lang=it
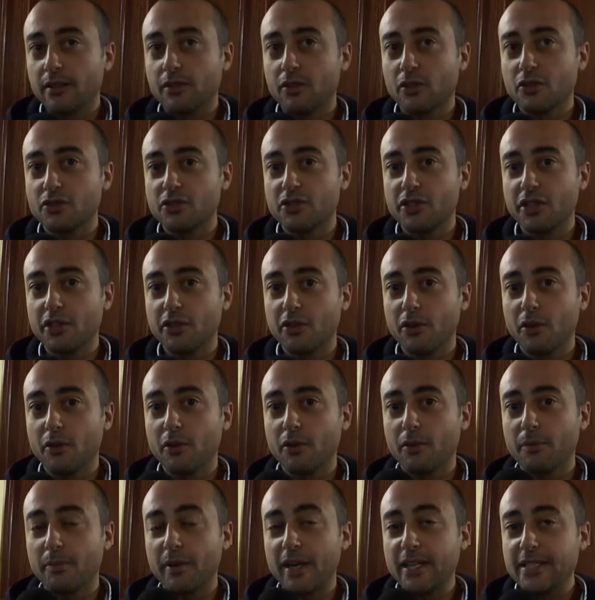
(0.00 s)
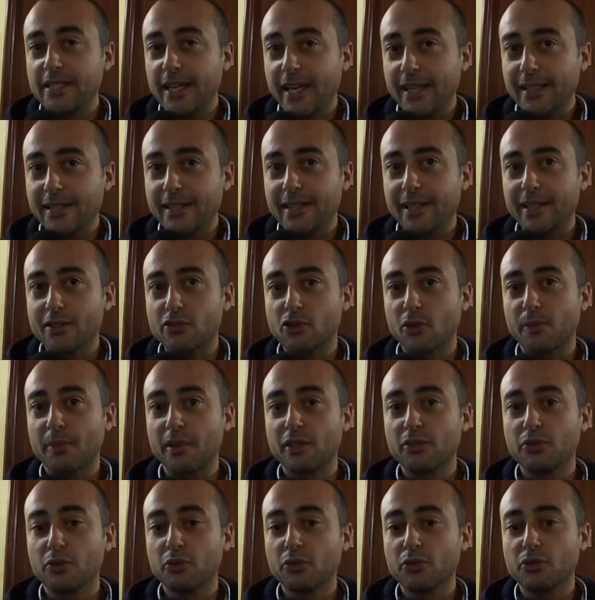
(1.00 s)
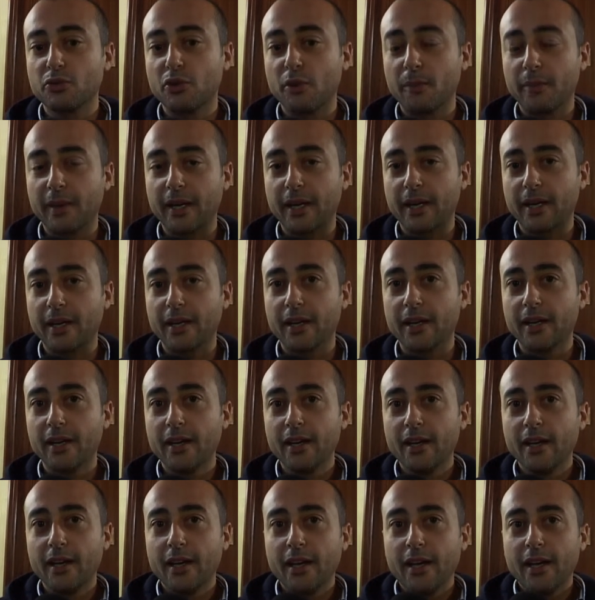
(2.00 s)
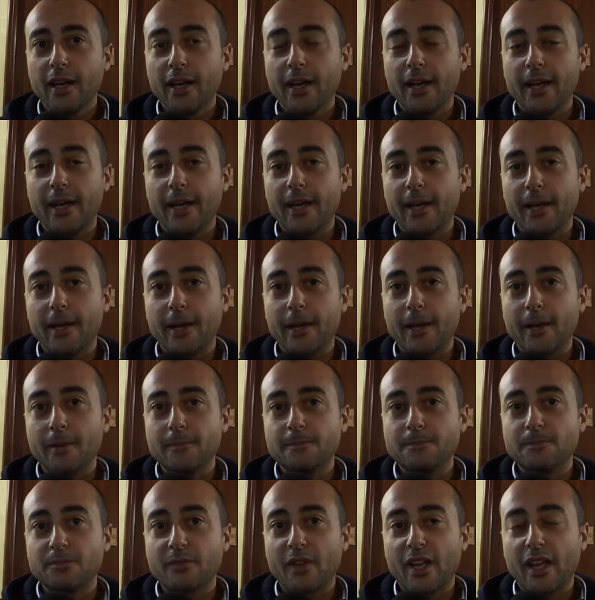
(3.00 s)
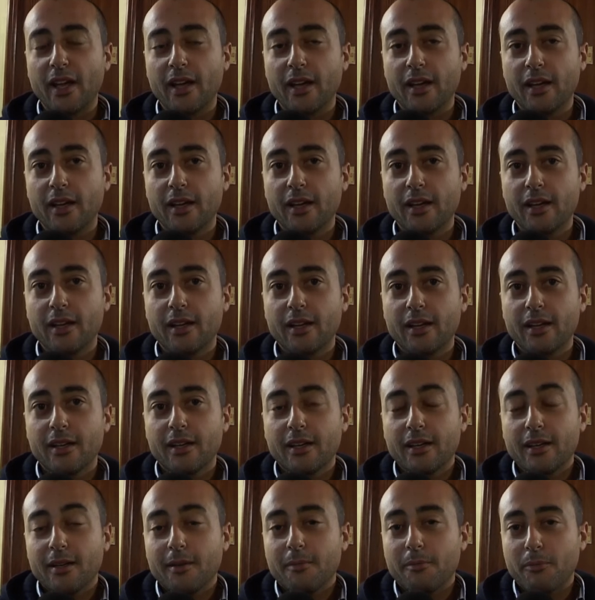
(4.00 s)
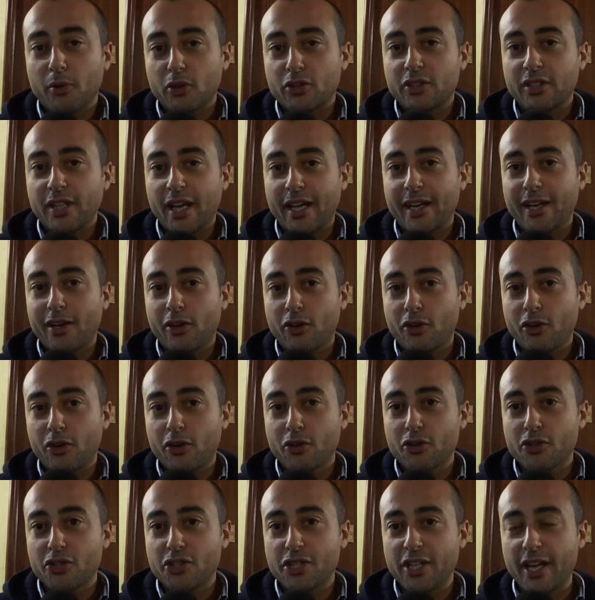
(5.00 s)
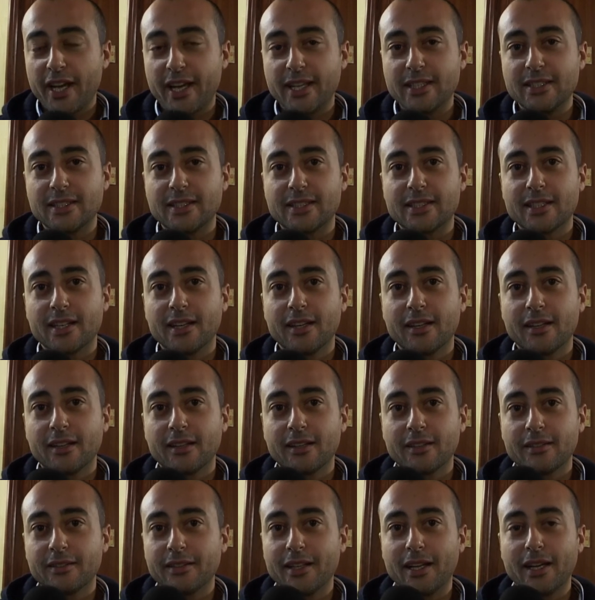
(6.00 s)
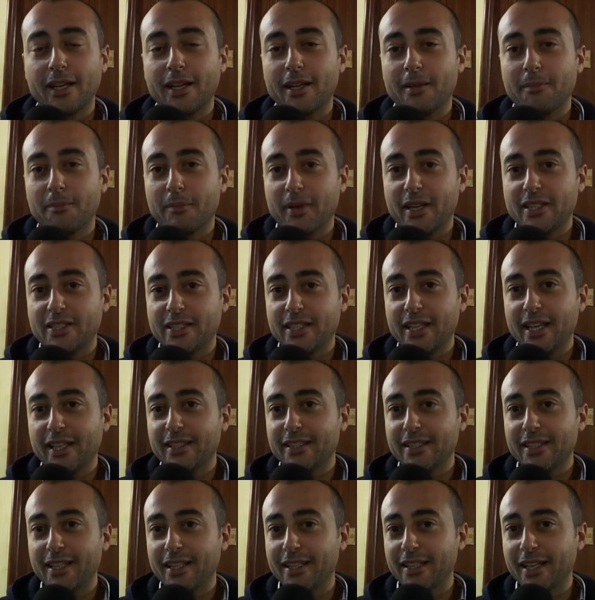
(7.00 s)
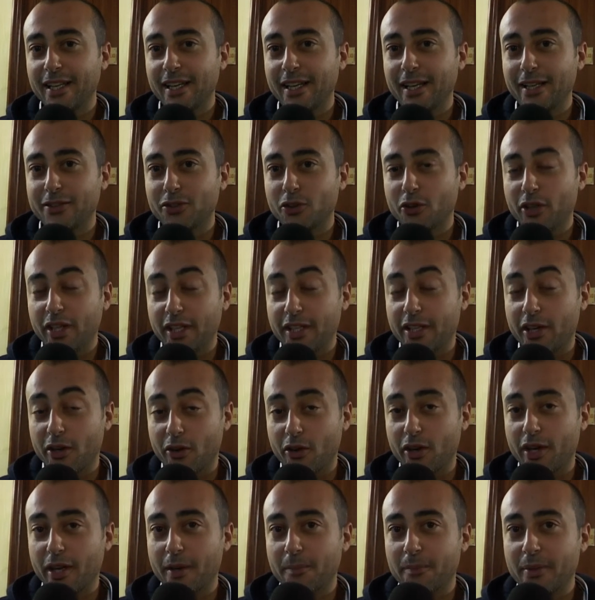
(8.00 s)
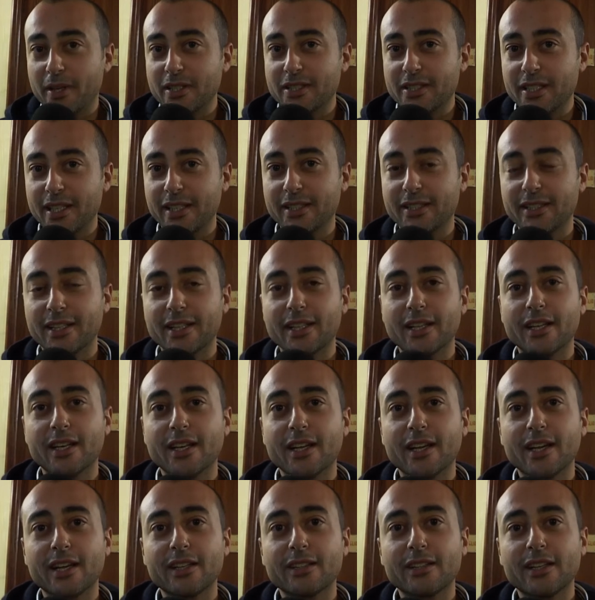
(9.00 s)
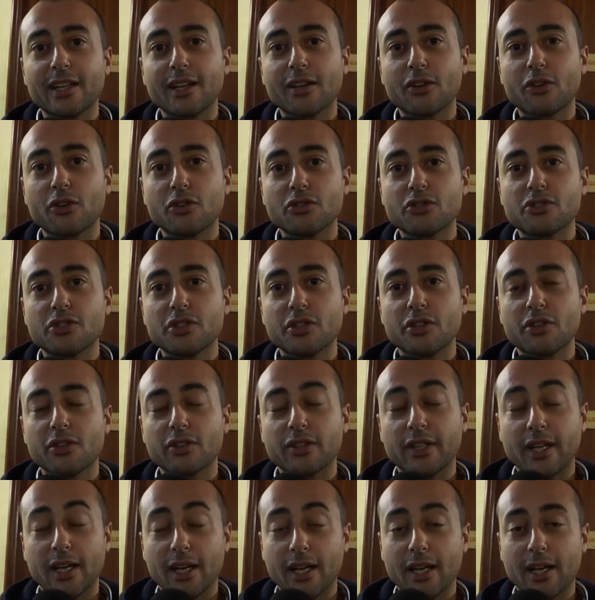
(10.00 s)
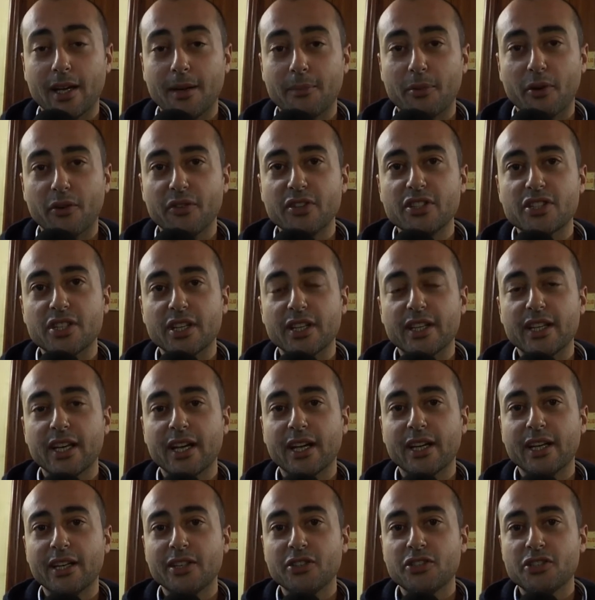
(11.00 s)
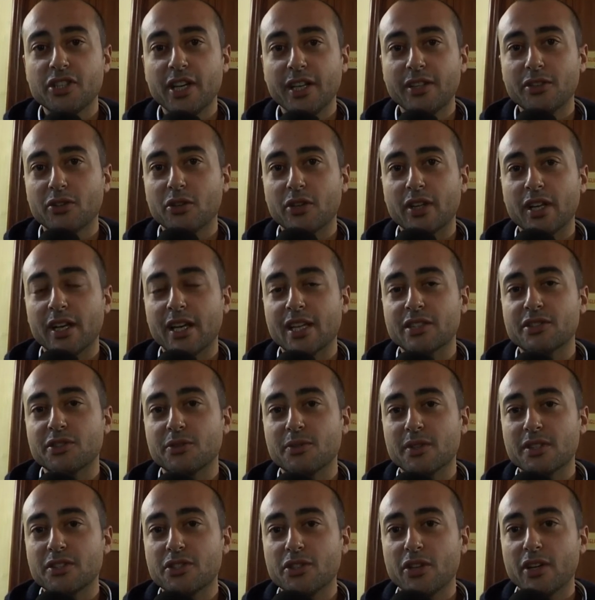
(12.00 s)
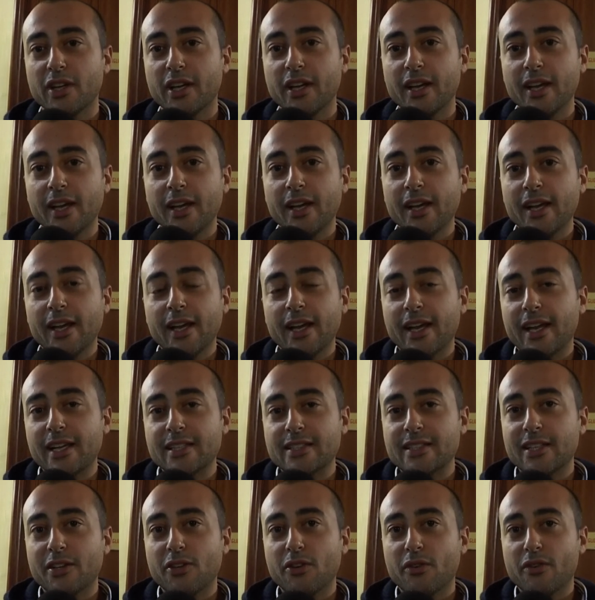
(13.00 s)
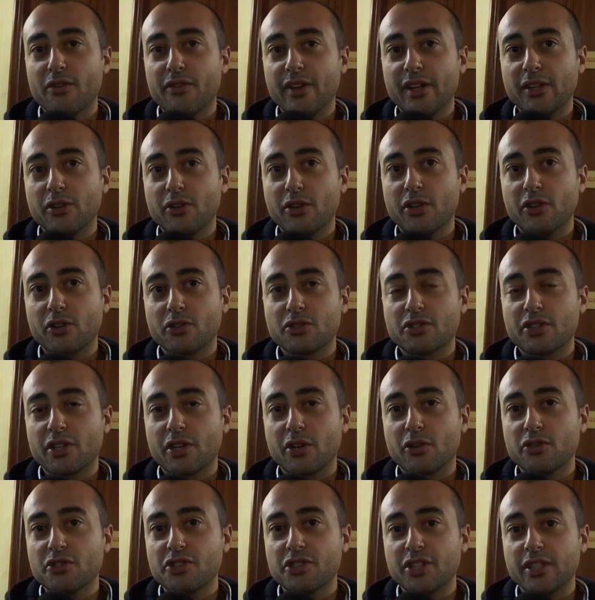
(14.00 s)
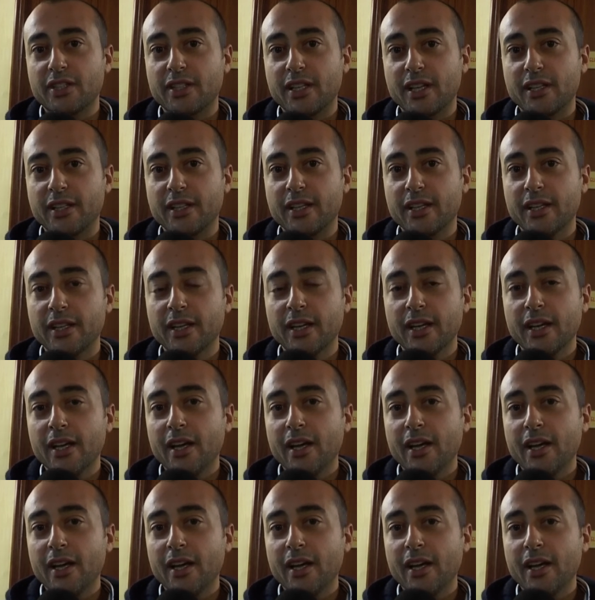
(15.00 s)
Consiglio presente soprattutto per ehm, eh, portare a conoscenza del Presidente del lato idrico, che è il Presidente del, del Consiglio della provincia di Agrigento, della situazione che stanno vivendo i nostri concittadini.